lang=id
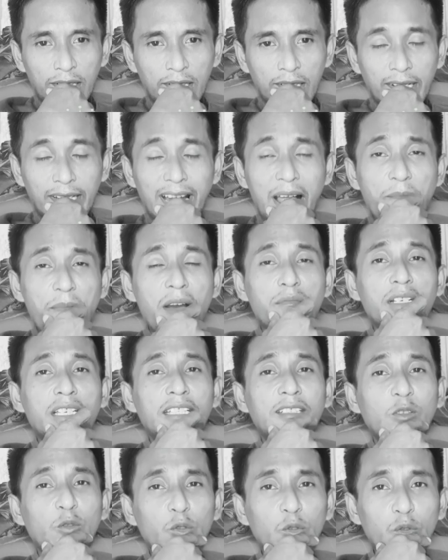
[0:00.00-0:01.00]
Kenapa
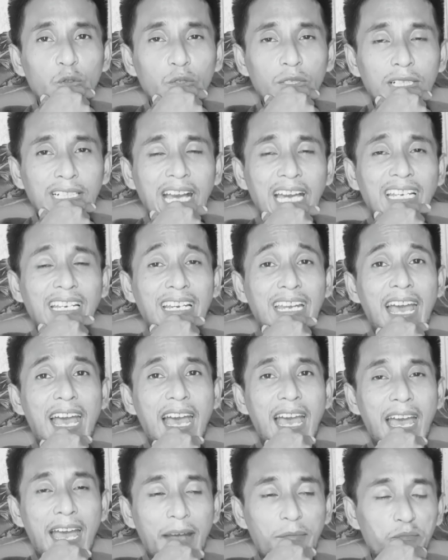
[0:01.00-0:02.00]
begitu?
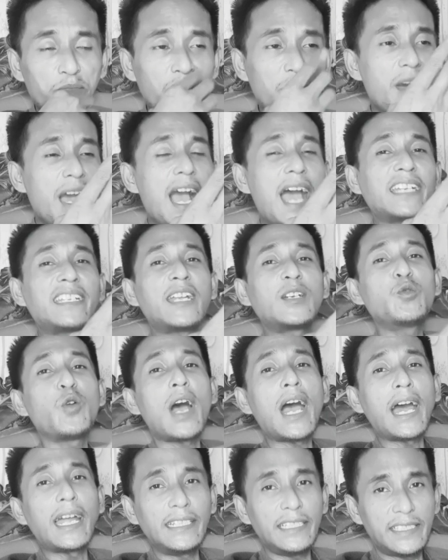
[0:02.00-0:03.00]
Karena memang ada
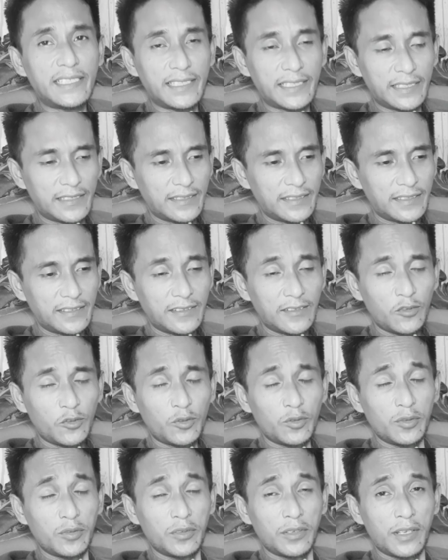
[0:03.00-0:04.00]
dua hadis.
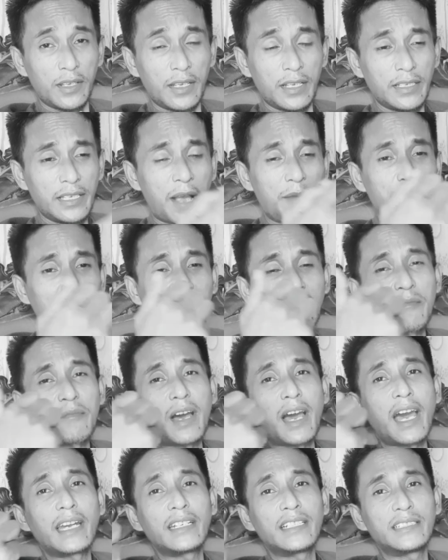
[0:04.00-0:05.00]
Yang
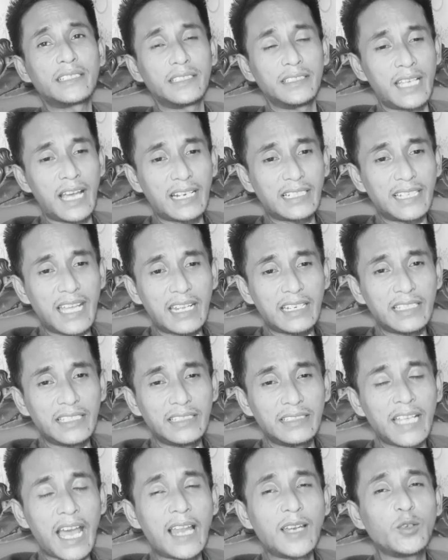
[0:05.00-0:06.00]
pertama hadis yang
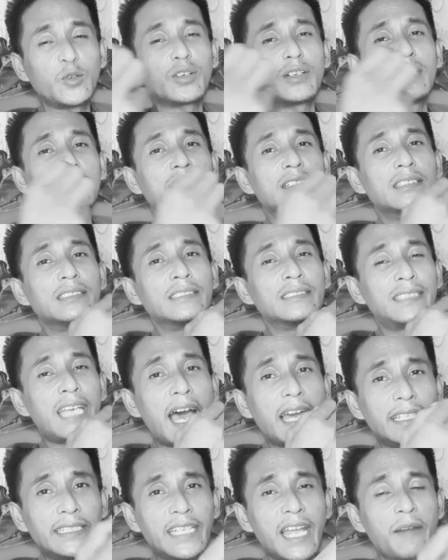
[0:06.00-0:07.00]
dari jalur
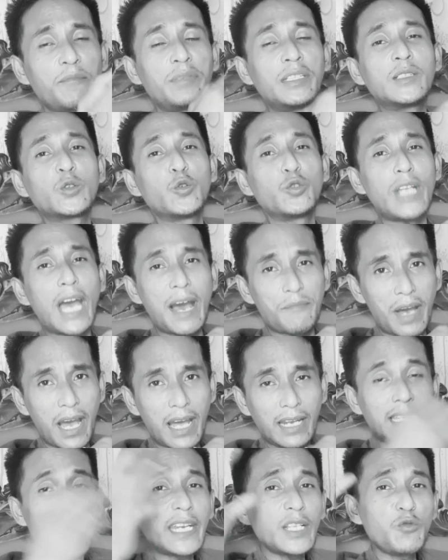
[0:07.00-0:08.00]
Zaidah bin
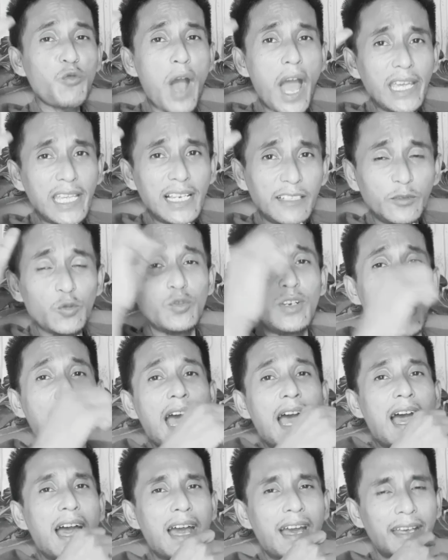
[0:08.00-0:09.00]
Kudama, dari Wa'il
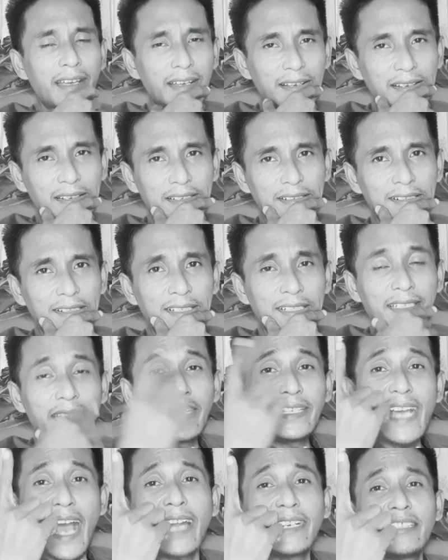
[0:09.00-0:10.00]
juga.
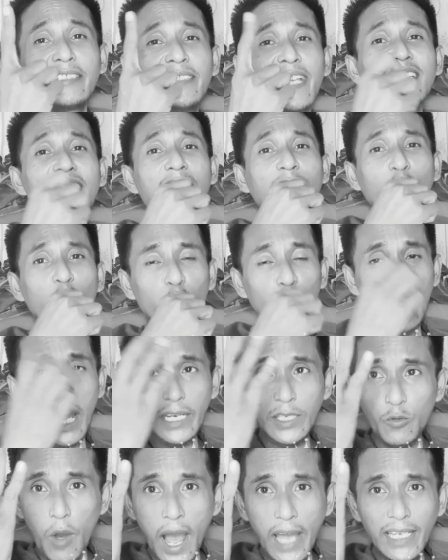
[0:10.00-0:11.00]
Jadi hadisnya satu,
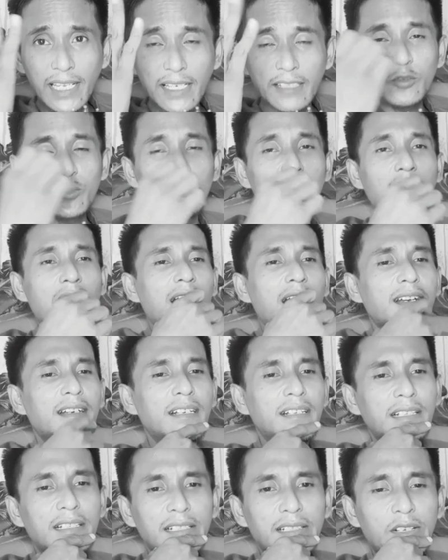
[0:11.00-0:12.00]
dari Wa'il juga.
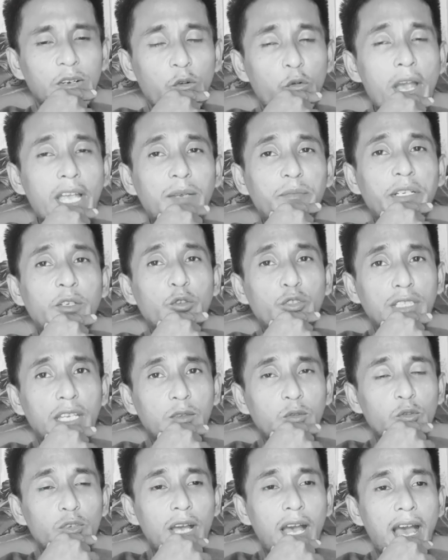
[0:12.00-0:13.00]
Wa'il bin
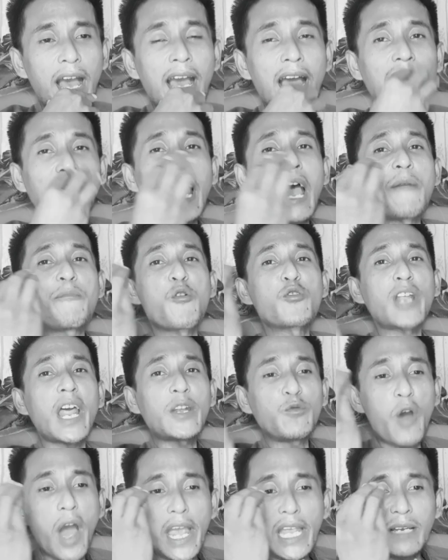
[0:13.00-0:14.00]
Hujr juga.
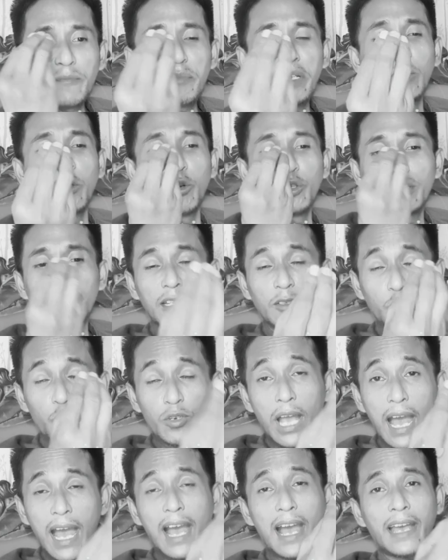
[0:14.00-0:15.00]
Laporan Wa'il bin Hujr
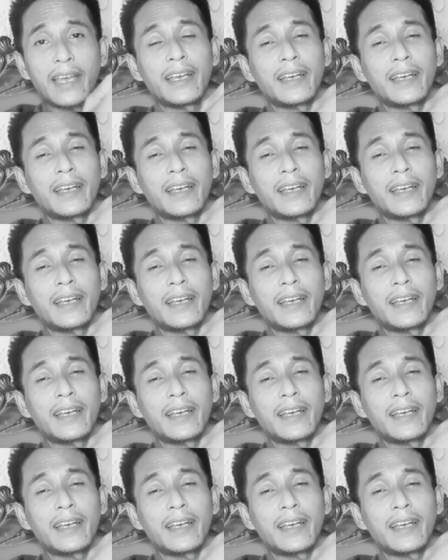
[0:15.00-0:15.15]
juga.